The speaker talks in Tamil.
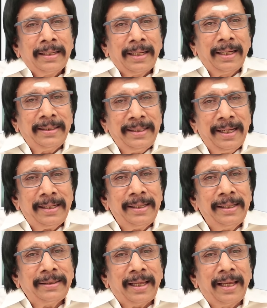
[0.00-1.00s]
நான்
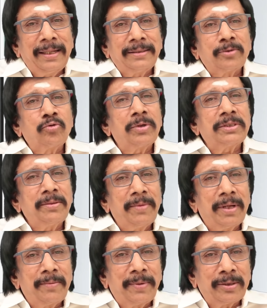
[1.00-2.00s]
இயக்கி தயாரித்த
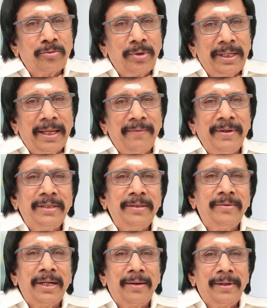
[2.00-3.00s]
சூரசம்மாரம் படத்தினுடைய வெற்றி
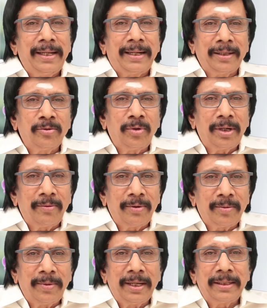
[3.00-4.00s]
விழாவிலே கலந்து கொள்ள
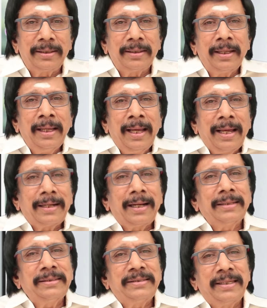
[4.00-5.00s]
வருமாறு
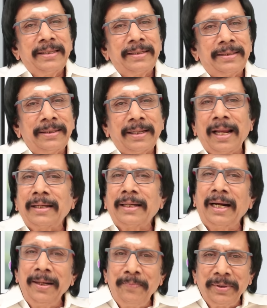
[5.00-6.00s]
ராஜசேகருக்கு நான்
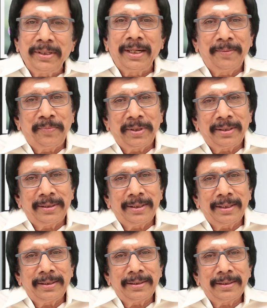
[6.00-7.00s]
அழைப்பதை
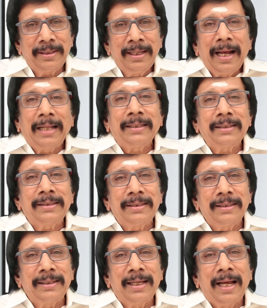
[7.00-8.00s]
அனுப்பியிருந்தேன்
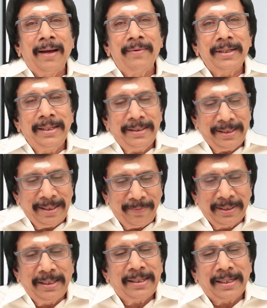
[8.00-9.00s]
அதற்கு அவர் எழுதிய
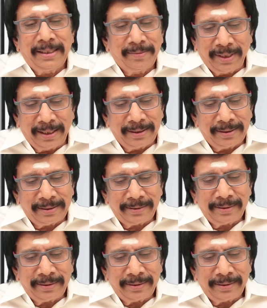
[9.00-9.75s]
பதில் கடிதம் தான் இது